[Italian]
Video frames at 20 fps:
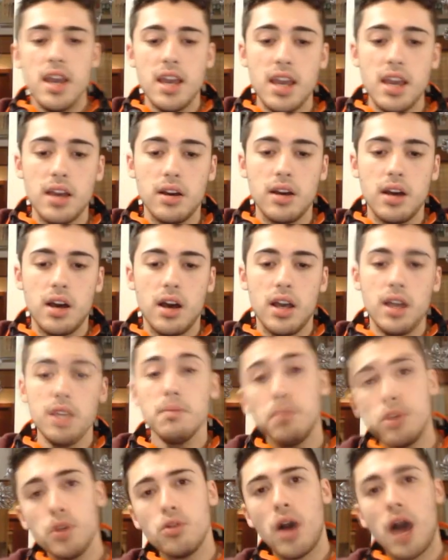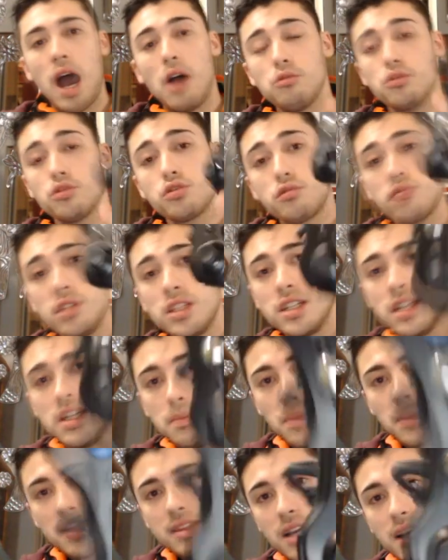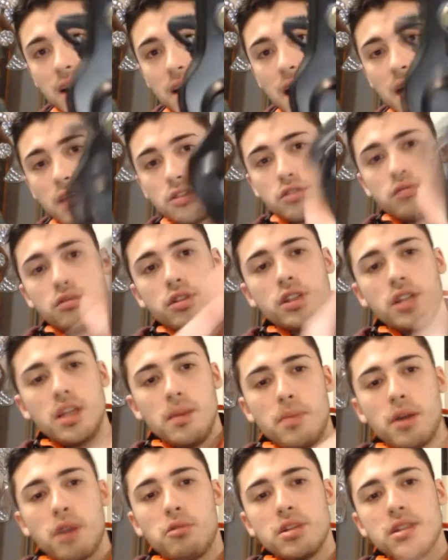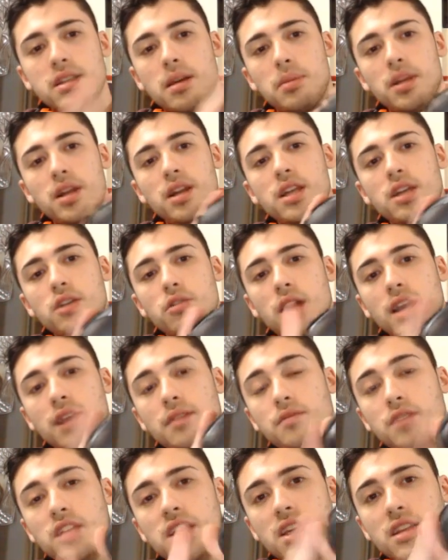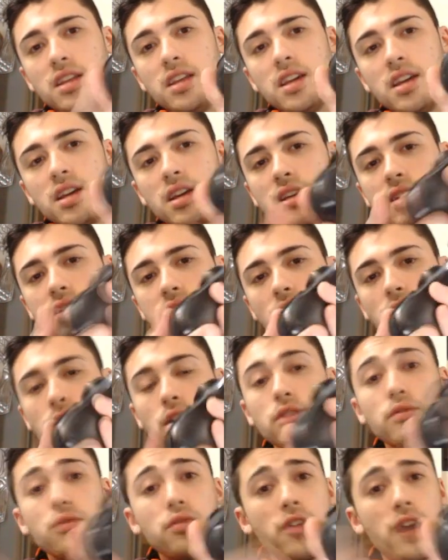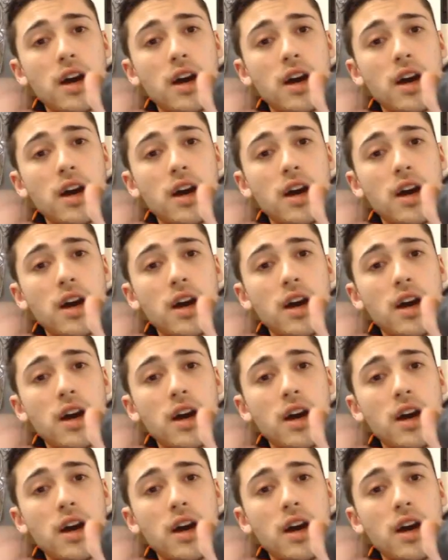e uh, in più ha uno squid grip attaccato. Squid grip è questa pellicola che vedete che serve a non